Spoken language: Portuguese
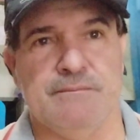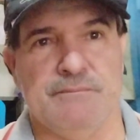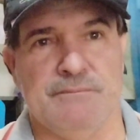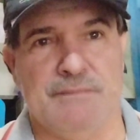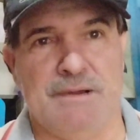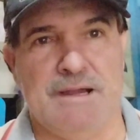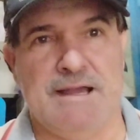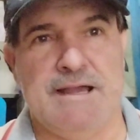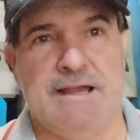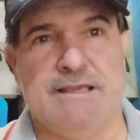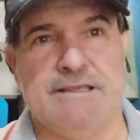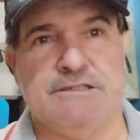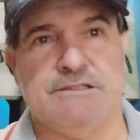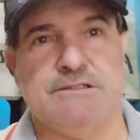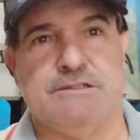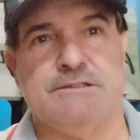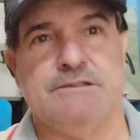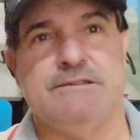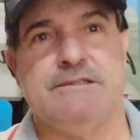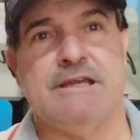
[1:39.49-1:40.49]

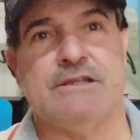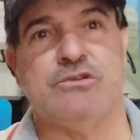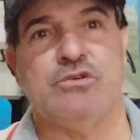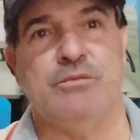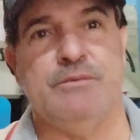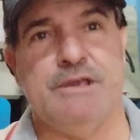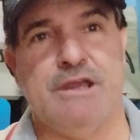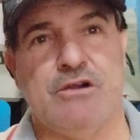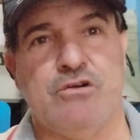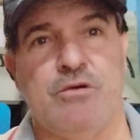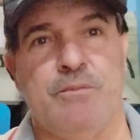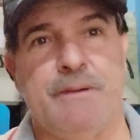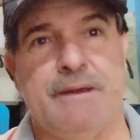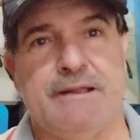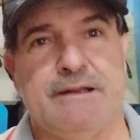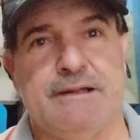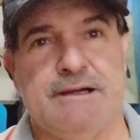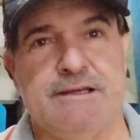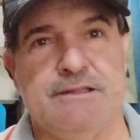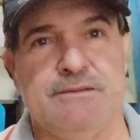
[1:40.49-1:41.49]
Mas já tô me
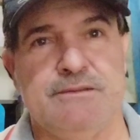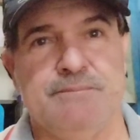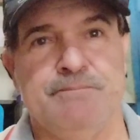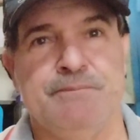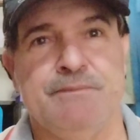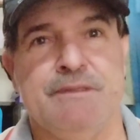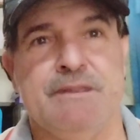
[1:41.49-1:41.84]
recuperando